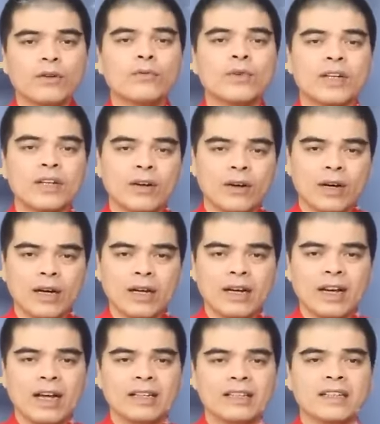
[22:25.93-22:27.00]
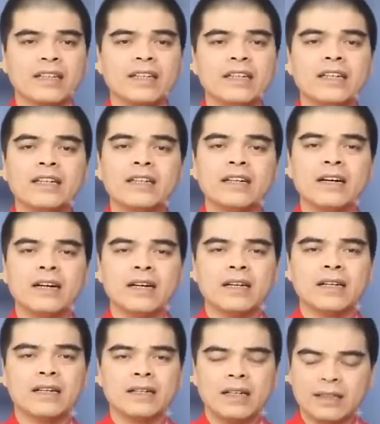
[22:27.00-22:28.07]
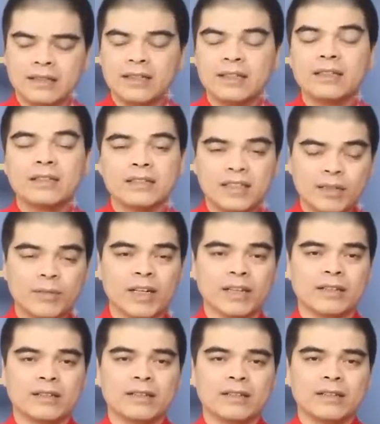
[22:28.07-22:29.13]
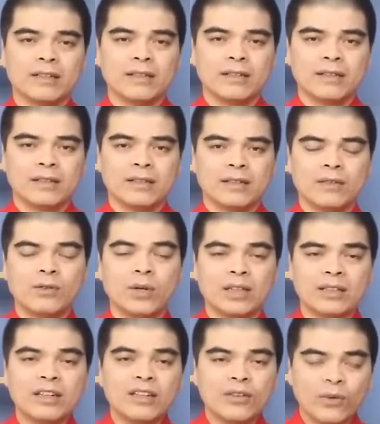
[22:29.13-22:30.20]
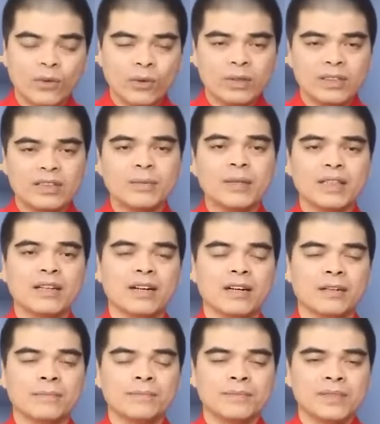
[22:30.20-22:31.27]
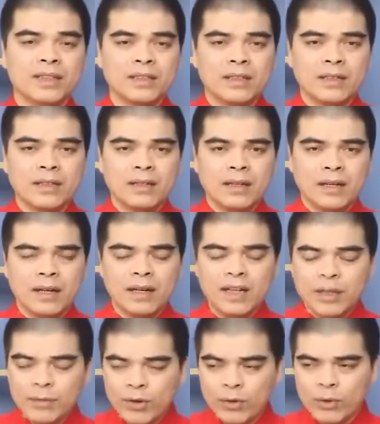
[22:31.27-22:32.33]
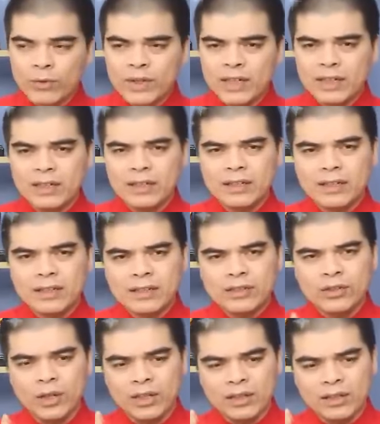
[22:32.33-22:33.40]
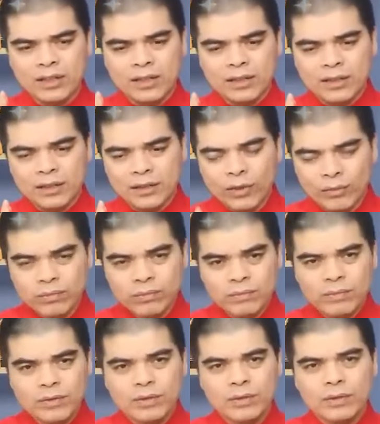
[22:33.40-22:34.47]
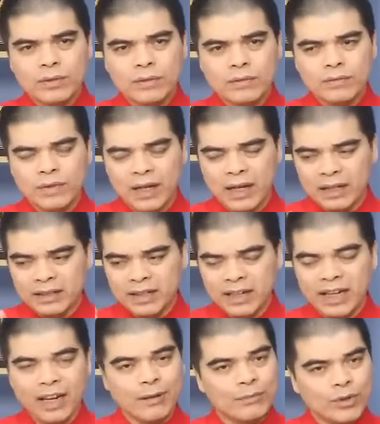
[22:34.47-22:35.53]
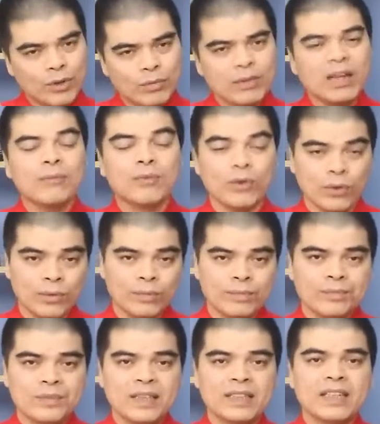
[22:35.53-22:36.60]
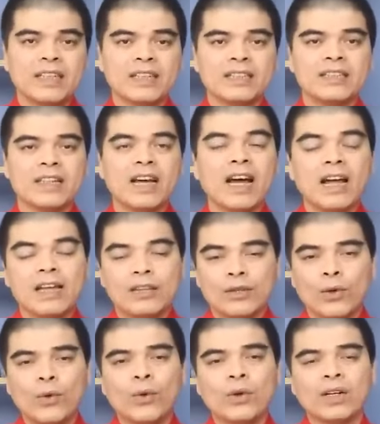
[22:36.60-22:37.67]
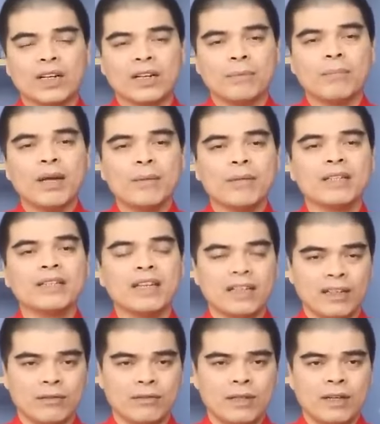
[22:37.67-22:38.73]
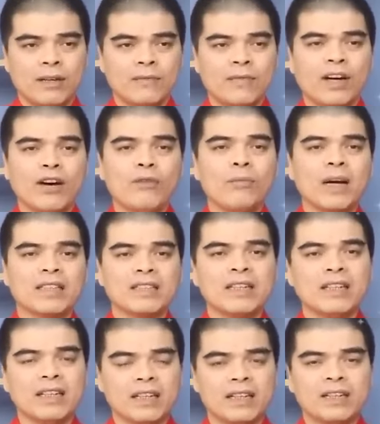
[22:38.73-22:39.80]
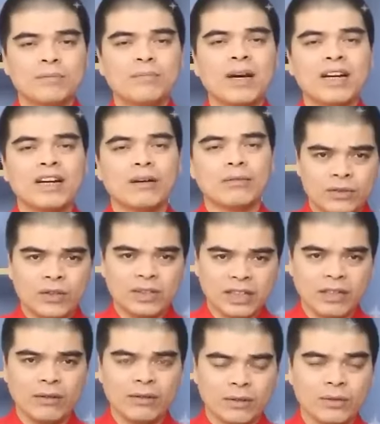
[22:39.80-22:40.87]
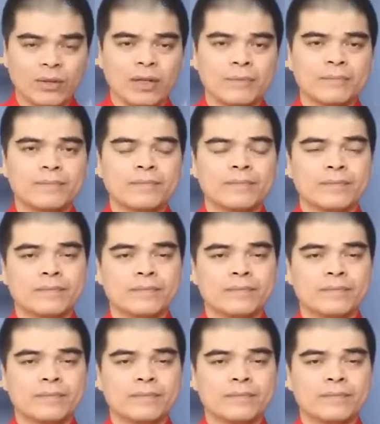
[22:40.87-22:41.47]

Cùng với đó là những cái ý nghĩa đặc trưng riêng biệt của từng hũ trên bàn thờ. À, khi mà quý vị chọn được đúng và gì làm đúng làm đủ thì sẽ thu hút được cái may mắn tài lộc và ông bà sẽ hiển linh ban lộc cho con cháu đúng không ạ